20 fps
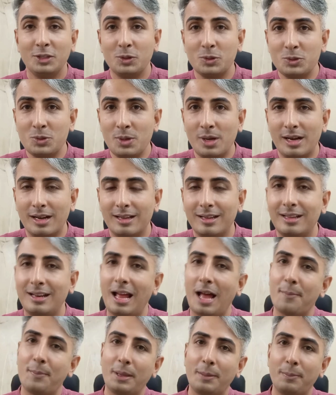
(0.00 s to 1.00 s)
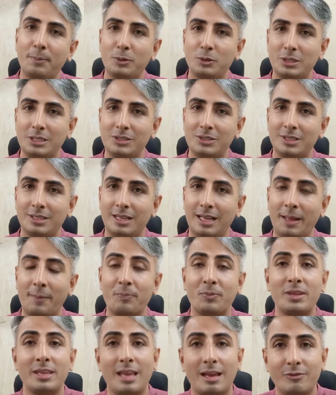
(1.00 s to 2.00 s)
दोस्तों अगर आप एक ब्यूटिशियन
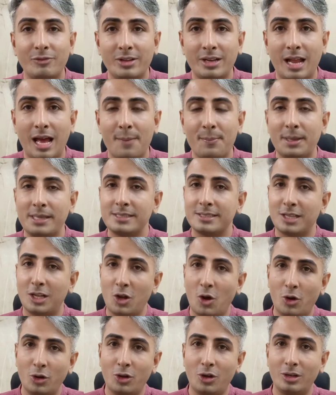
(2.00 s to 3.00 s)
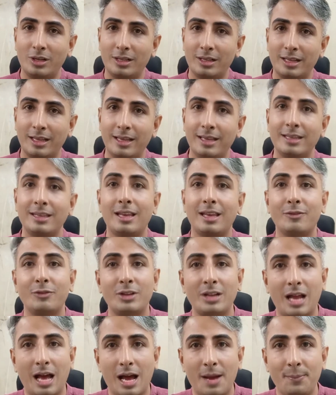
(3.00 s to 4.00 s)
हैं या फिर आप एक सलोन ऑनर हैं या
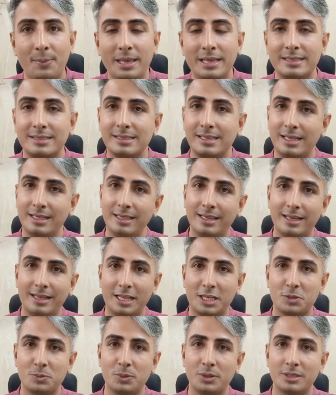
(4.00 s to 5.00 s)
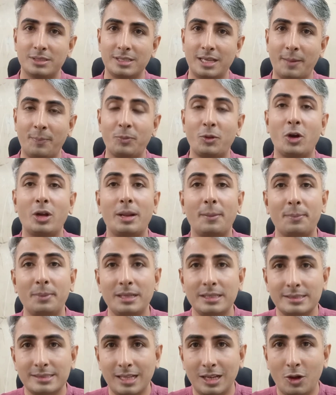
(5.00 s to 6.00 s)
फिर आप एक स्किन केयर एक्सपर्ट हैं और
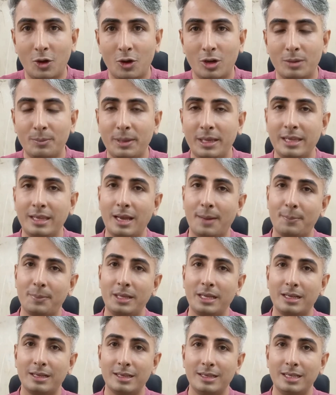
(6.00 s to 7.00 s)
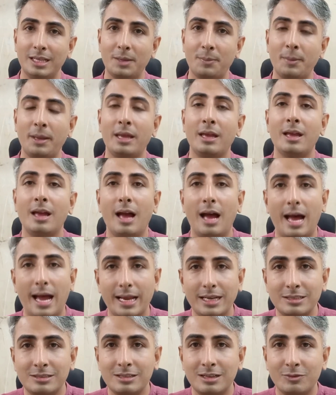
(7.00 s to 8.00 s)
अपने सलोन में या अपने क्लिनिक में
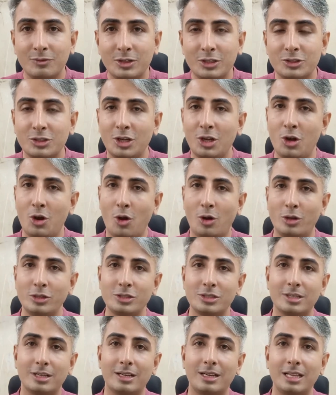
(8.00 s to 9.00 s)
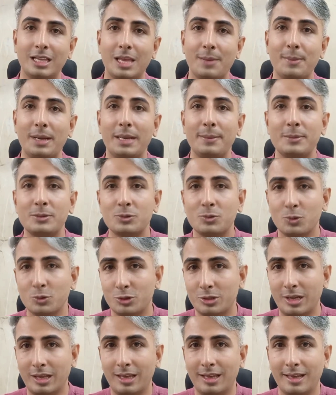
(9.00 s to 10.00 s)
हाइड्रा फेशियल लॉन्च करने के बारे में
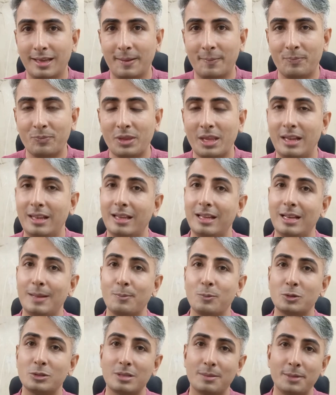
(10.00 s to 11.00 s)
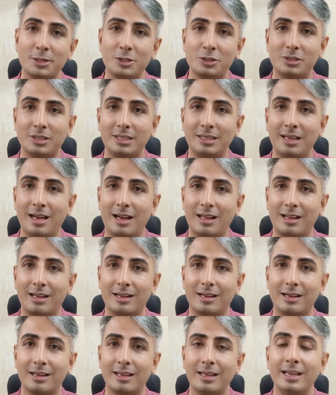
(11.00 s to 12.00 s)
सोच रहे हैं लेकिन आपको समझ नहीं आ
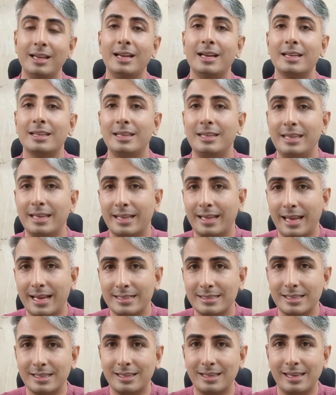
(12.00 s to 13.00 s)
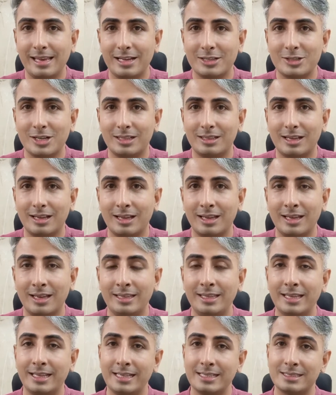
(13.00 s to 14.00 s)
रहा है कि ये कैसे किया जाता
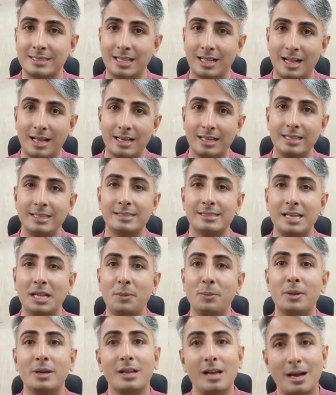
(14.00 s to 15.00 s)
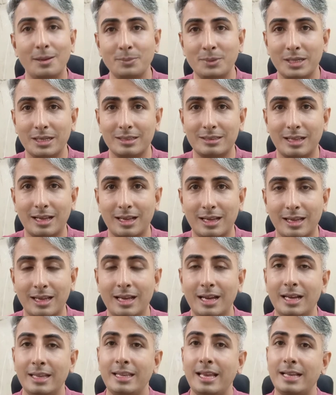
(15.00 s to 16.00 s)
है ये किस तरह की स्किन पर काम करता
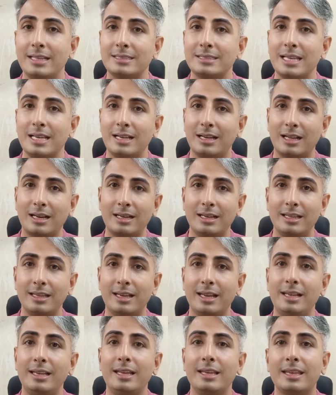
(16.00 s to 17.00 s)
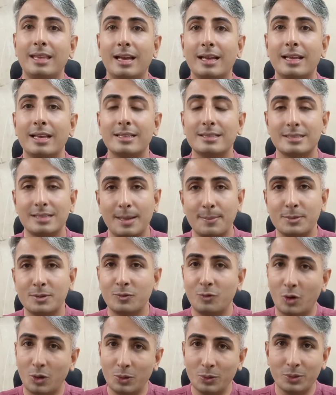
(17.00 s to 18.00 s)
है या इसे करने के लिए क्या क्या
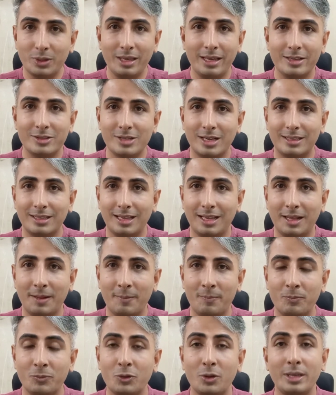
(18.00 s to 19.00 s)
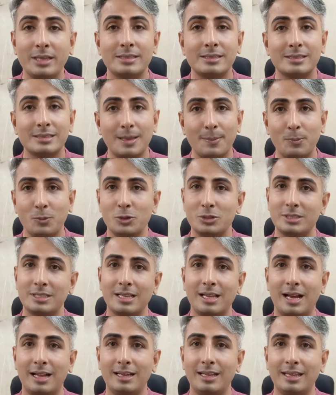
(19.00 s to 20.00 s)
स्टेप्स फॉलो किए जाते हैं तो ये सब
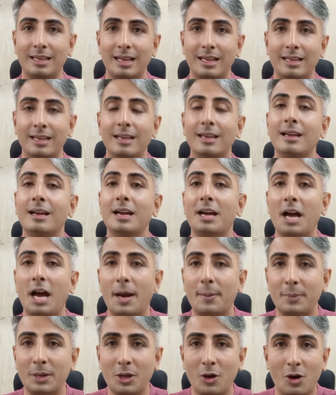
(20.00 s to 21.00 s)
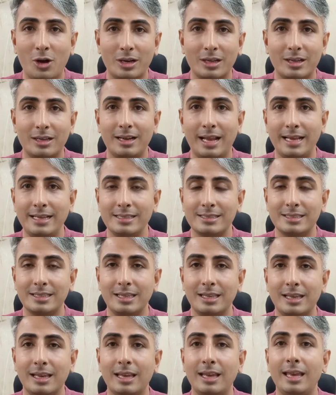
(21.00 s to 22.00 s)
कुछ सिखाने के लिए हमने ऑर्गेनाइज
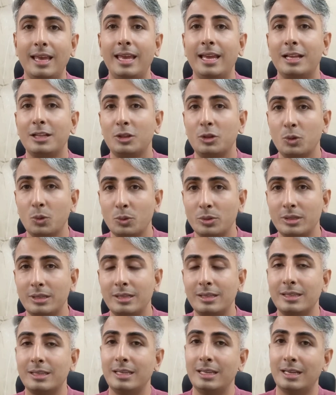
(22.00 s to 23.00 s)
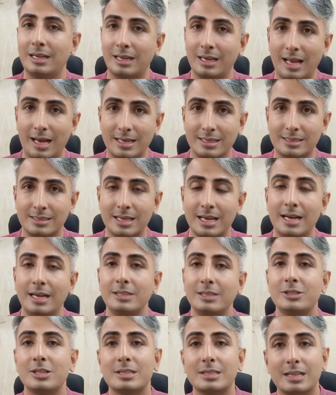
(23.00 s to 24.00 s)
की है एक दो दिन की क्लास
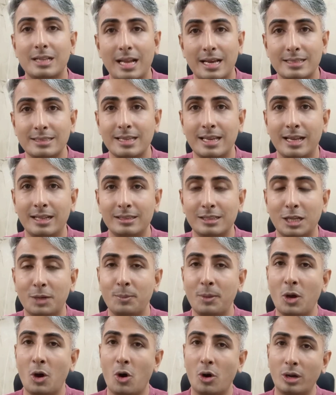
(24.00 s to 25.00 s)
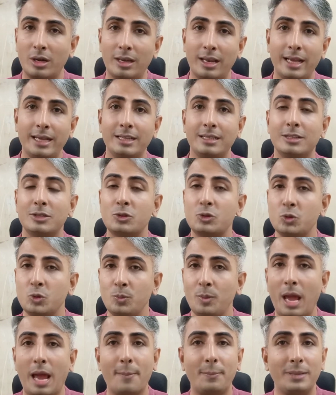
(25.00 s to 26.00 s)
जिस क्लास के अंदर मैं ऑनलाइन
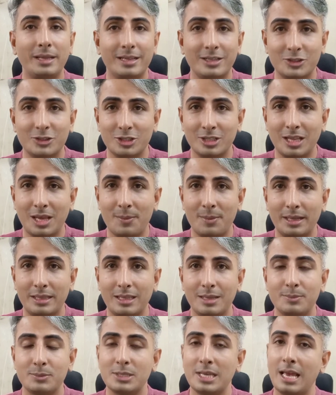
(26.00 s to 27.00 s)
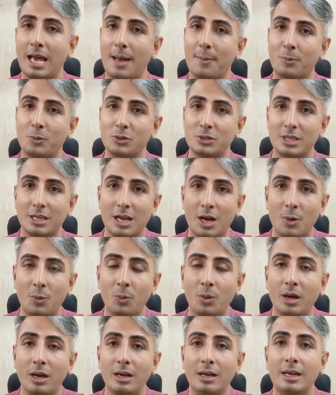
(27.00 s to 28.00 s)
जूम एप्लीकेशन के माध्यम से आपको
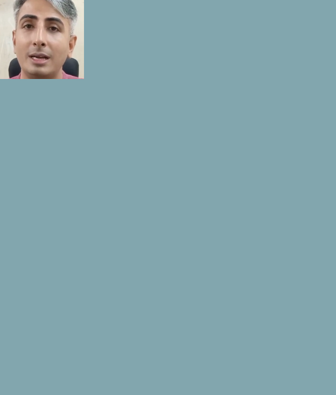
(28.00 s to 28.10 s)
सिखाऊंगा